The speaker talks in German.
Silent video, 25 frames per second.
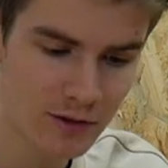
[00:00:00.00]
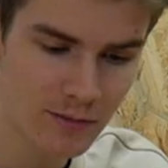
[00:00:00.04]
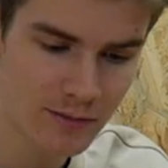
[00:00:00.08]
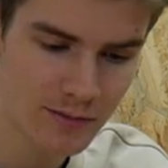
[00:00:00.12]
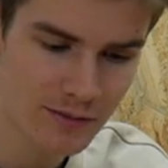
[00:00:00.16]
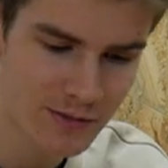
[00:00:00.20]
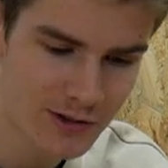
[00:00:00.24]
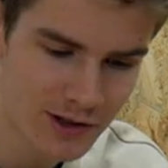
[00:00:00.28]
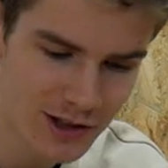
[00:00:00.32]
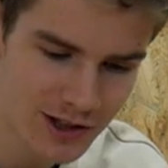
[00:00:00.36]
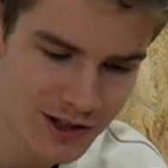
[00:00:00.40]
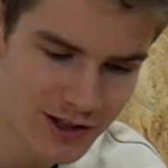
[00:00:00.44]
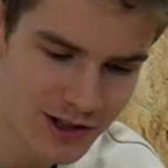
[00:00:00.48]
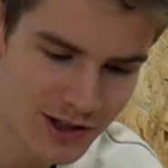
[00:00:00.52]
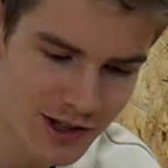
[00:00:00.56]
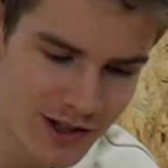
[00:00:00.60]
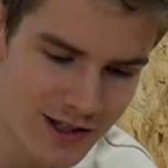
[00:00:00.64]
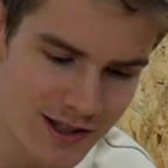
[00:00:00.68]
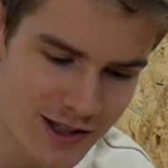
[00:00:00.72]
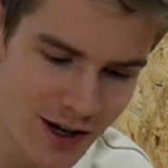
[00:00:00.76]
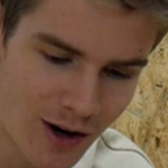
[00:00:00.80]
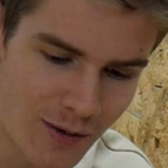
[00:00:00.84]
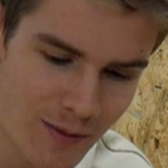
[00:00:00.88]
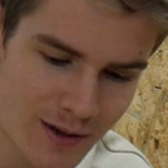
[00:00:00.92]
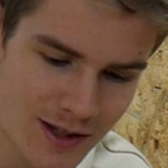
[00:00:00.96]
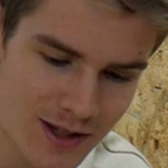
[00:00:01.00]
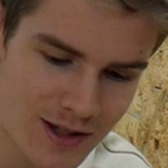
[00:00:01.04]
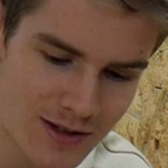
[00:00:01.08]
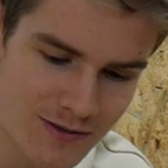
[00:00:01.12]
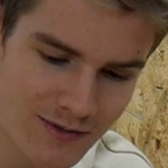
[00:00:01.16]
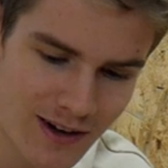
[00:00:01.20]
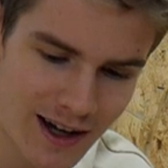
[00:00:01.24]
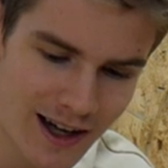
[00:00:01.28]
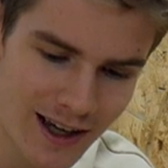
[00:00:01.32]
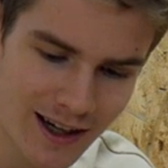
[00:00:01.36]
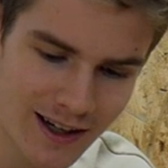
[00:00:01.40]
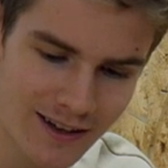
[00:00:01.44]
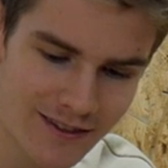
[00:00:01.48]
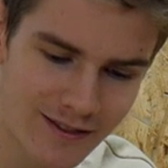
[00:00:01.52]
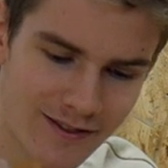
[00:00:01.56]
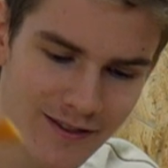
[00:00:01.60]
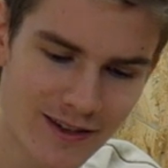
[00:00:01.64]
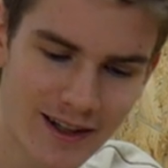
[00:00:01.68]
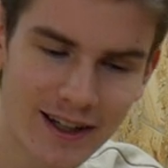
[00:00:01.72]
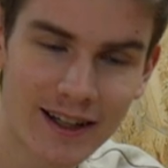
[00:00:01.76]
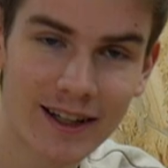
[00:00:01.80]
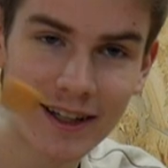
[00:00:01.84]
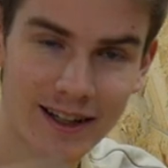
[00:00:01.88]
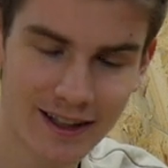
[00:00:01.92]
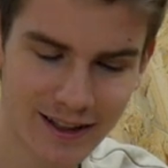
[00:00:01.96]
um schön sauber zu machen.
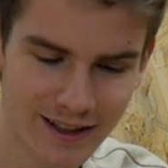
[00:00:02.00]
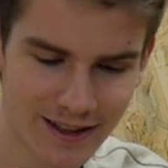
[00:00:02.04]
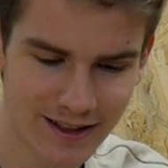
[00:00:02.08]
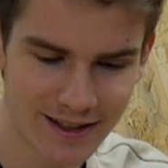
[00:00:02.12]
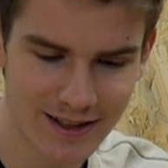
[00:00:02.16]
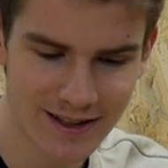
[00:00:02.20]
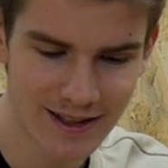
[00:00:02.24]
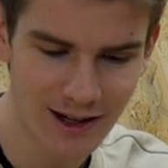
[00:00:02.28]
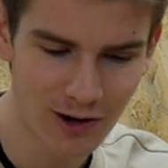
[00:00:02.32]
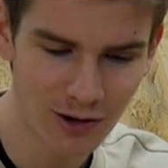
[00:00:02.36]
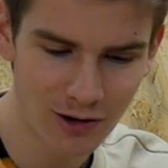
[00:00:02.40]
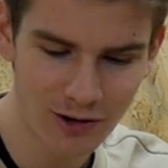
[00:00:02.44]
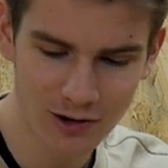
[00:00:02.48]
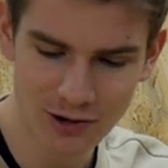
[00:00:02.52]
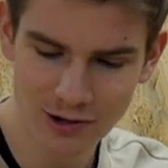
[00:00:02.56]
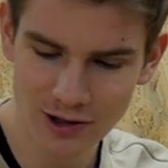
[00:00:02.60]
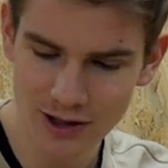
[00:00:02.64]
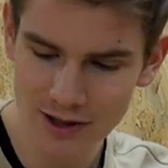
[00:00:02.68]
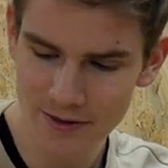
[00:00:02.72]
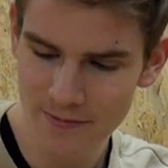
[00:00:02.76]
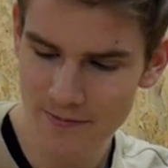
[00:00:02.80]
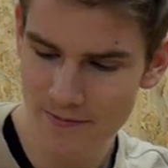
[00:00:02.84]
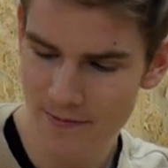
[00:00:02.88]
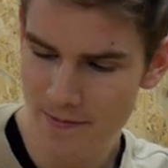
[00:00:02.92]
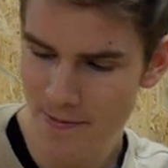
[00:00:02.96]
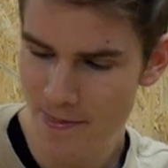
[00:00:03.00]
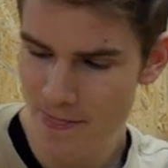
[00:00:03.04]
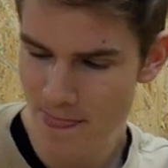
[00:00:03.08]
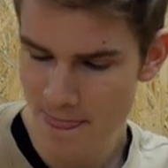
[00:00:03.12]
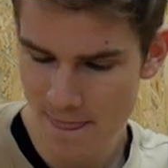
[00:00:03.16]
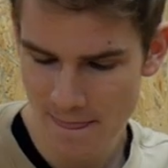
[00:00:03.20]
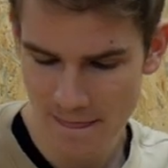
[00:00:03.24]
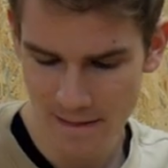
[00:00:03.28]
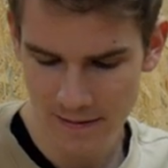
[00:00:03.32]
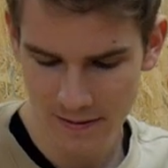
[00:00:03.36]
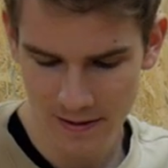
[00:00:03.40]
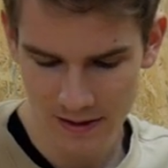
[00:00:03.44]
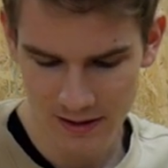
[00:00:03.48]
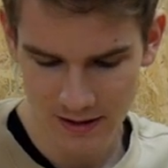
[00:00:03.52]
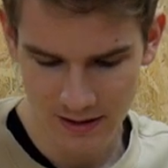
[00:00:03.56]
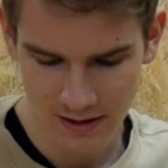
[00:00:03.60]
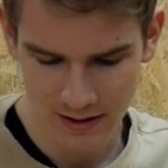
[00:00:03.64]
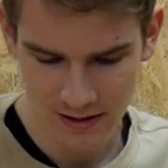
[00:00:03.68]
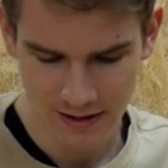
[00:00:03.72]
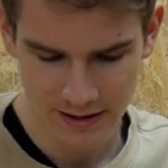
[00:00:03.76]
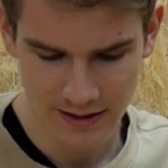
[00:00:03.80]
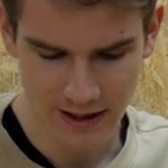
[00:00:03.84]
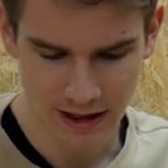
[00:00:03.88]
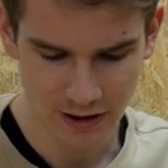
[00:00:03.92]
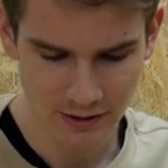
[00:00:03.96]
Ist auch cool.
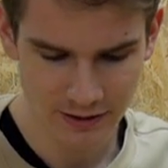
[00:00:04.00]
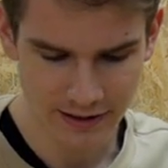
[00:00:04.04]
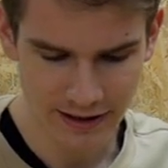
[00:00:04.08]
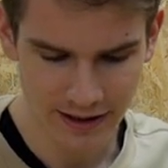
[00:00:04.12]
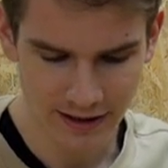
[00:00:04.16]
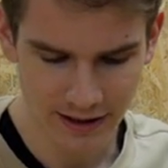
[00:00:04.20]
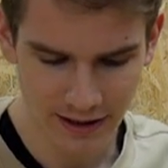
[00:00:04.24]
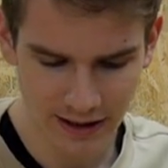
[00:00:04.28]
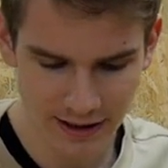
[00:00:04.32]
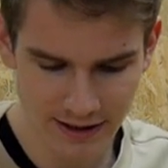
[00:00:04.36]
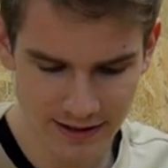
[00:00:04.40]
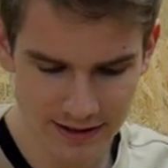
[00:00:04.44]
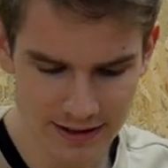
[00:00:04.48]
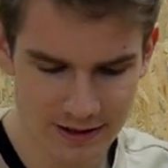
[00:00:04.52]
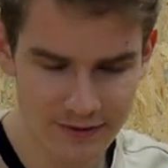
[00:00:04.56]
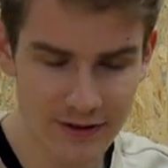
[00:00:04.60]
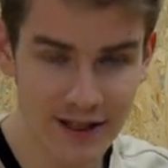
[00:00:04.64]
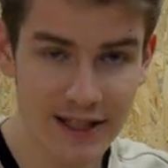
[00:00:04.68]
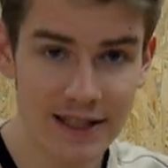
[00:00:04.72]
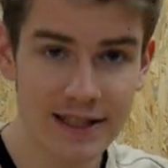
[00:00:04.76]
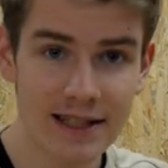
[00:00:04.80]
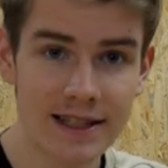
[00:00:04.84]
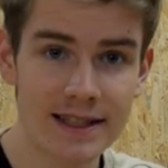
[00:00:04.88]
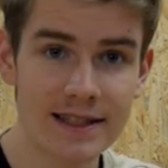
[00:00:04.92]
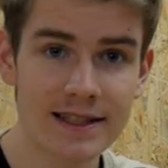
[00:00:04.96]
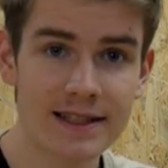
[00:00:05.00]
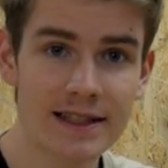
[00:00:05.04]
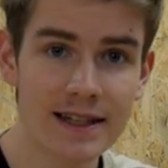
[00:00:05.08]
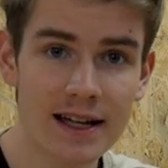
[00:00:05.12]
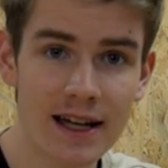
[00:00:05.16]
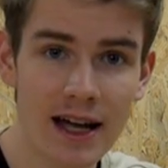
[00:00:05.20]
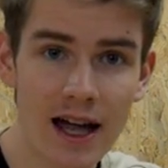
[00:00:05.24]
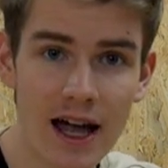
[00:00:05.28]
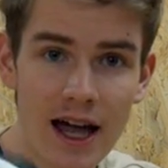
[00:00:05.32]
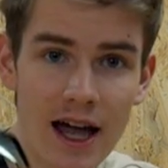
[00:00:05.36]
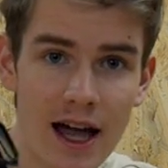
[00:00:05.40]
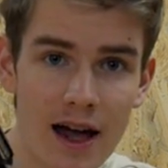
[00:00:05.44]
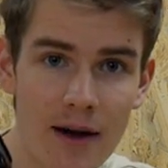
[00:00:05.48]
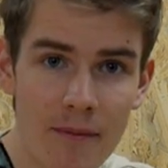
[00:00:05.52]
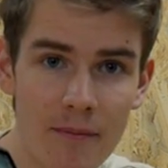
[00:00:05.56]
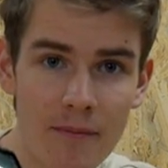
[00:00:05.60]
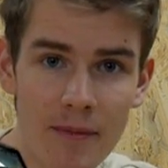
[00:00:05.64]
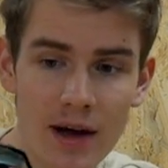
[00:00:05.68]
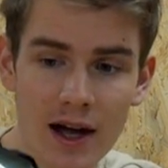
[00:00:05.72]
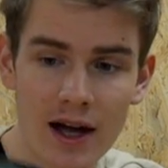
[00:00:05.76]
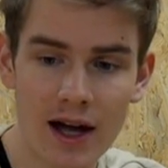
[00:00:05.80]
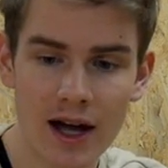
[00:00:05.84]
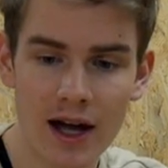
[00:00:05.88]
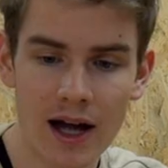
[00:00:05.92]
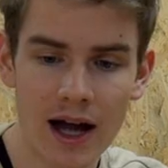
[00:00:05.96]
Ja, und dann halt das Wichtigste, ähm,
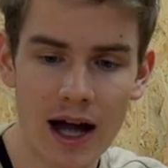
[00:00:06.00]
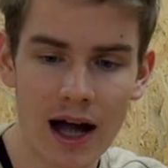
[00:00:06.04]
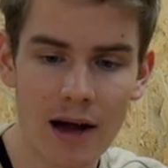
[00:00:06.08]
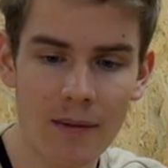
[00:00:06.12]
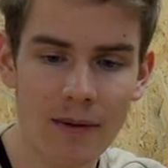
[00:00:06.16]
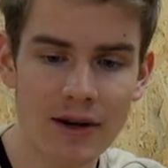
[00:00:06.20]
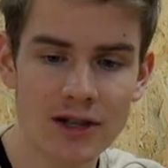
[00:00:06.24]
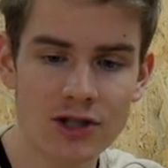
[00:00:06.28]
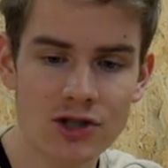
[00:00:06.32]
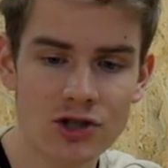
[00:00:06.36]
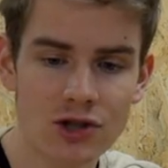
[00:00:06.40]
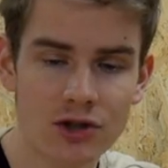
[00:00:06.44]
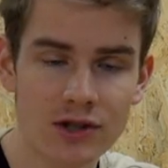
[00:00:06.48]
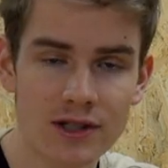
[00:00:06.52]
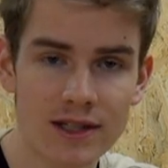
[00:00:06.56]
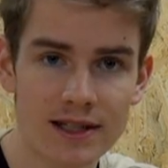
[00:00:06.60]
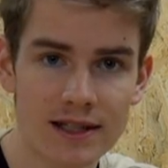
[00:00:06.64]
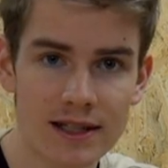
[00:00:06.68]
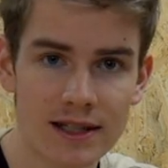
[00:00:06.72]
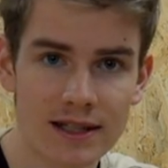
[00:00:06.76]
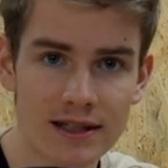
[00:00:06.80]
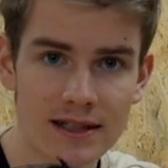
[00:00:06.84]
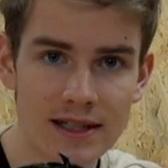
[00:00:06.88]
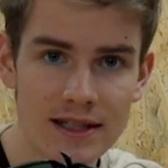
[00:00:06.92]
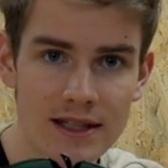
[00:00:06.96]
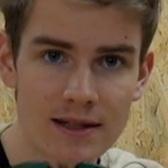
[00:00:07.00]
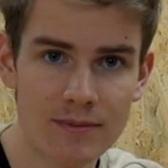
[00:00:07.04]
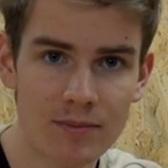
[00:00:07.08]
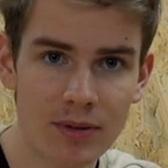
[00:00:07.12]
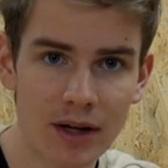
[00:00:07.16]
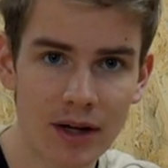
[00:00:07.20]
äh, Arbeitsschutz, die